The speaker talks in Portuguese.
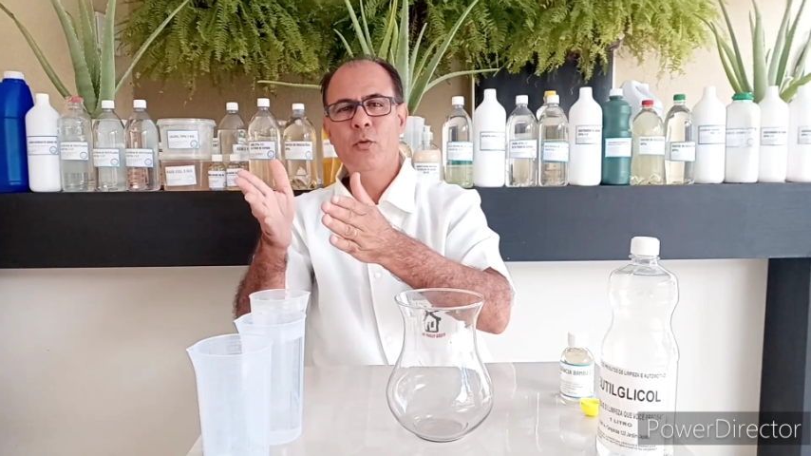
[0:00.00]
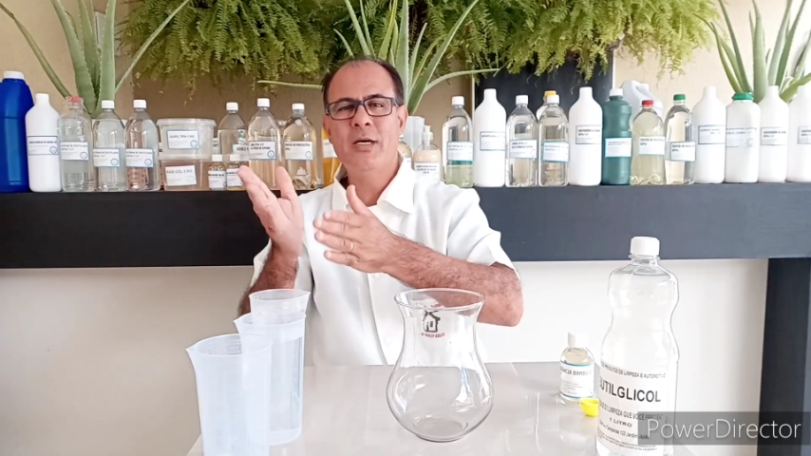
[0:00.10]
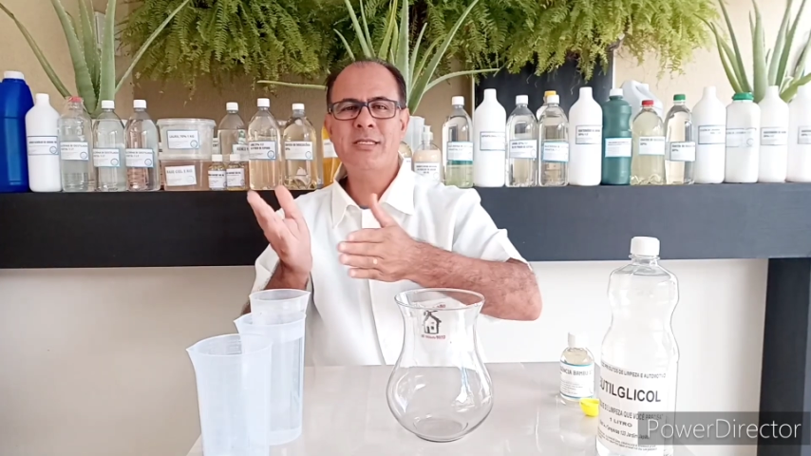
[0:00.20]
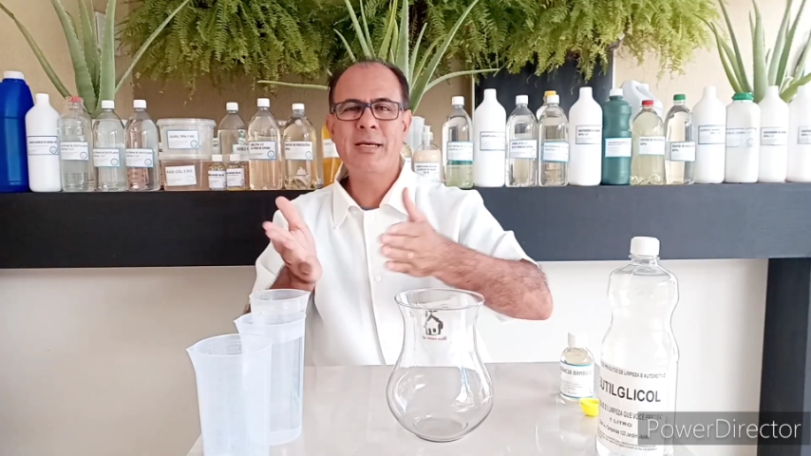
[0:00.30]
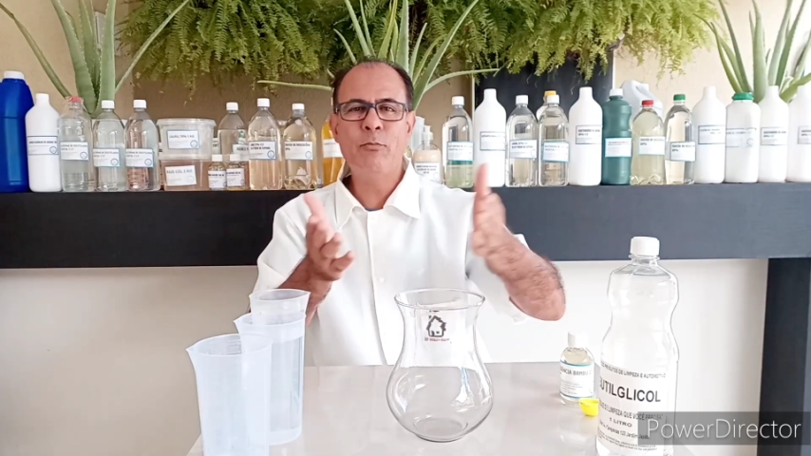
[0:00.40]
ou
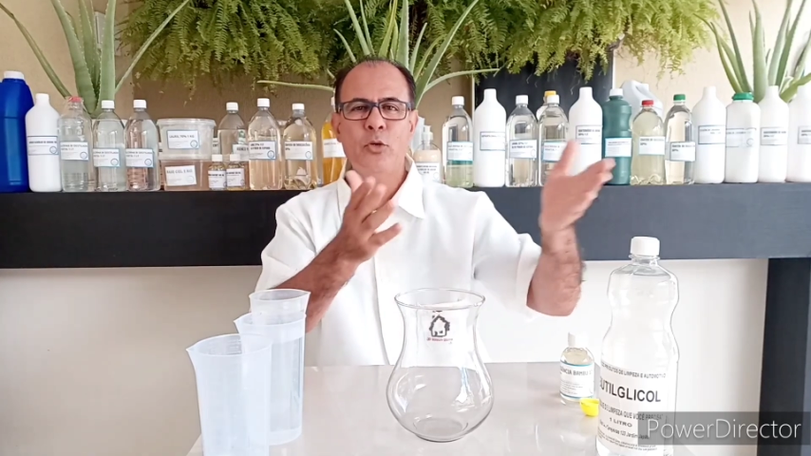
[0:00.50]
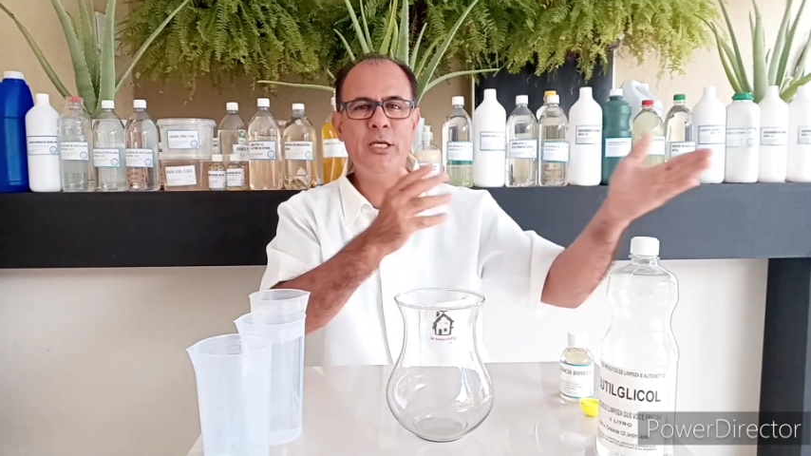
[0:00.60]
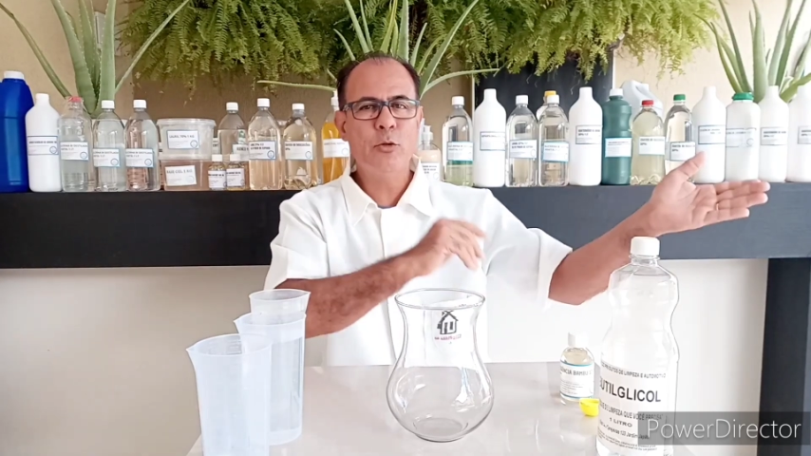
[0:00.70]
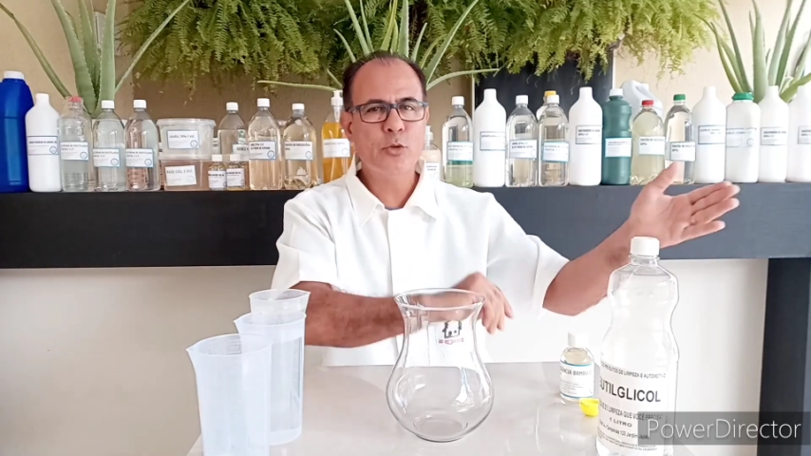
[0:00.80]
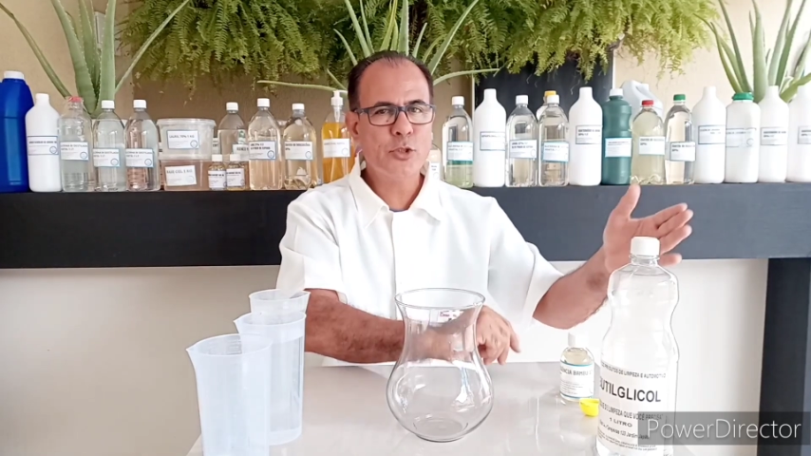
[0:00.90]
recebe um
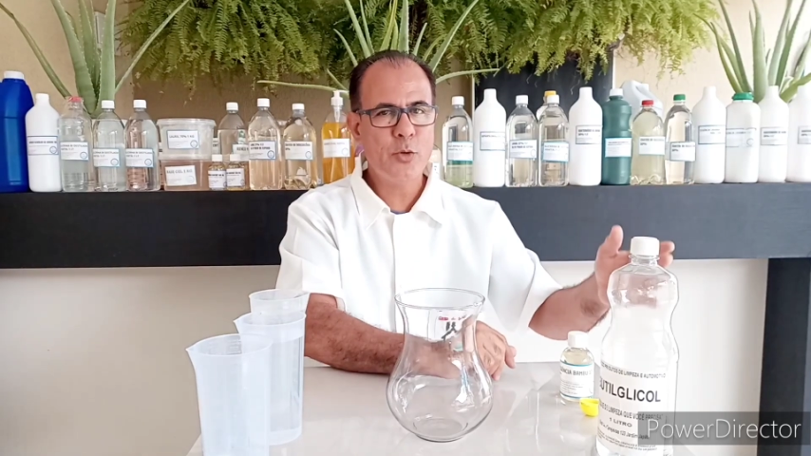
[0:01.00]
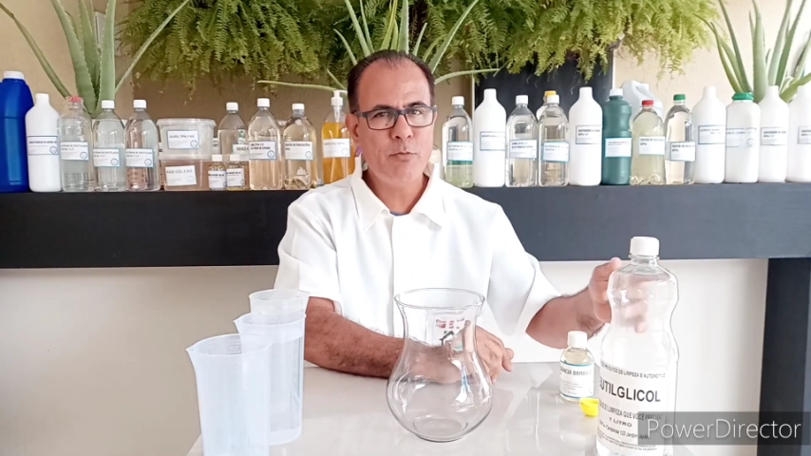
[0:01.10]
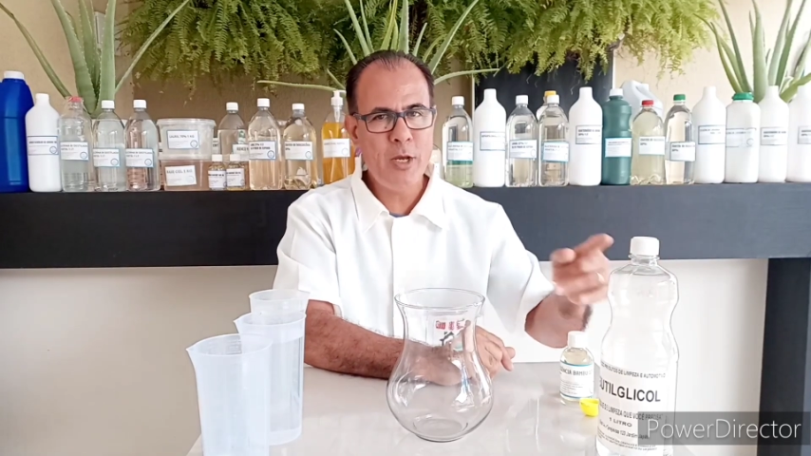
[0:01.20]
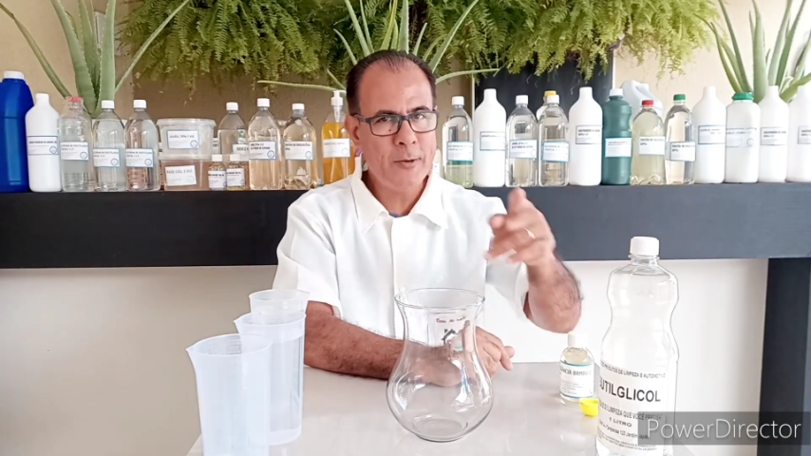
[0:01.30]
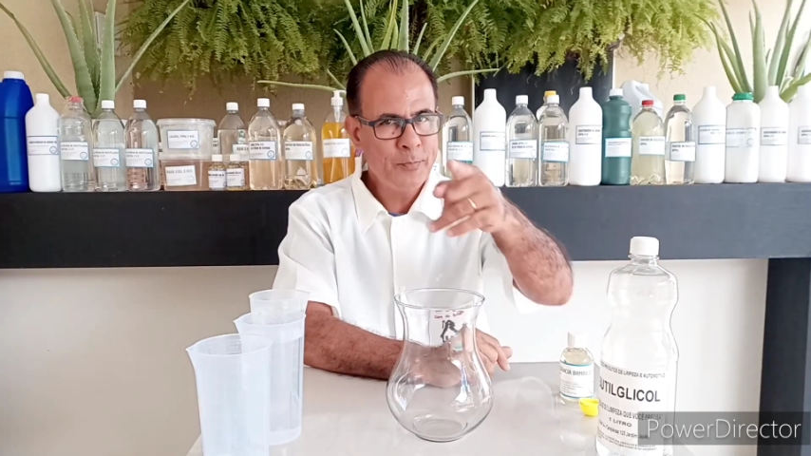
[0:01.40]
link no seu
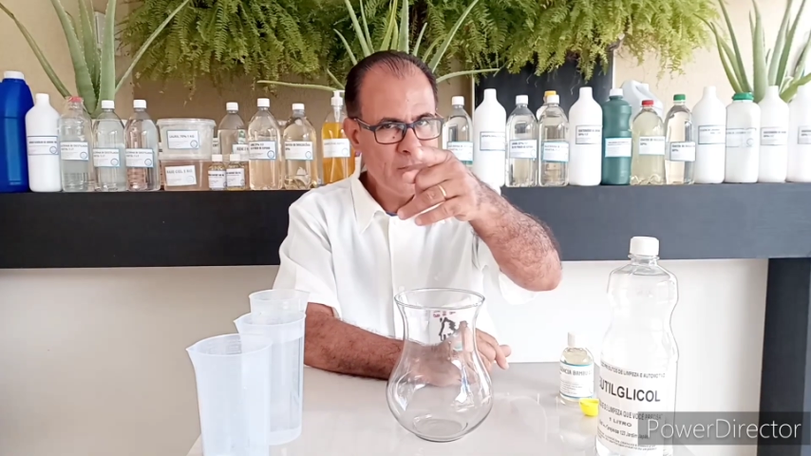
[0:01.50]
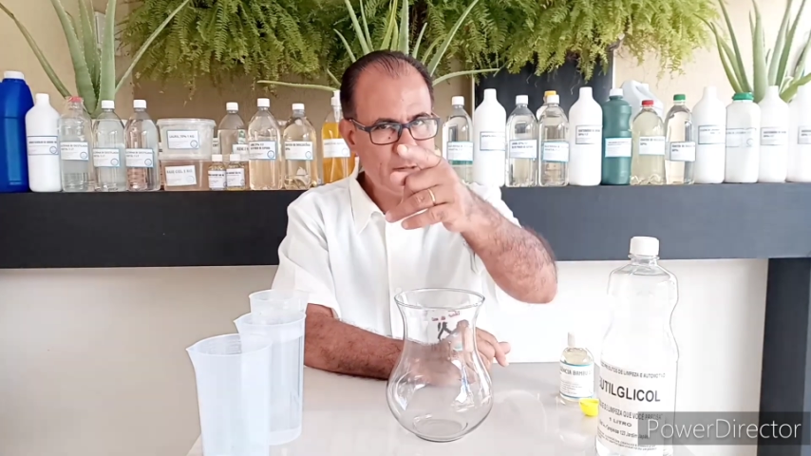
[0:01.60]
e-mail,